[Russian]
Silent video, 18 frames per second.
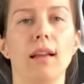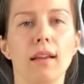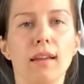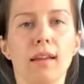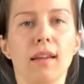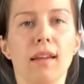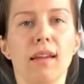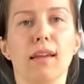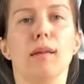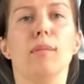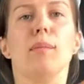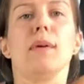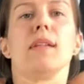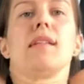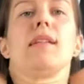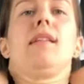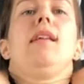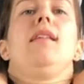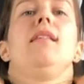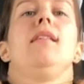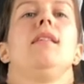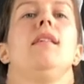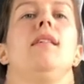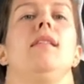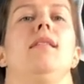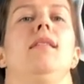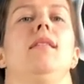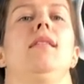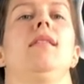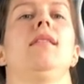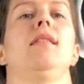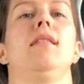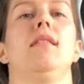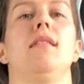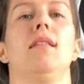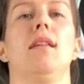И последний раз
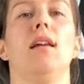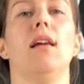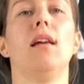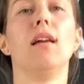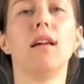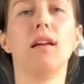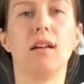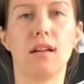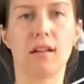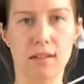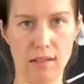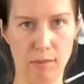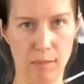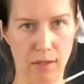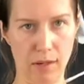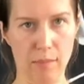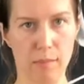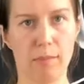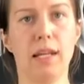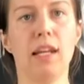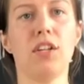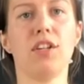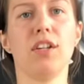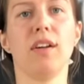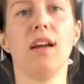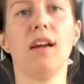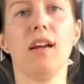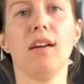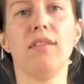расслабляем плечи,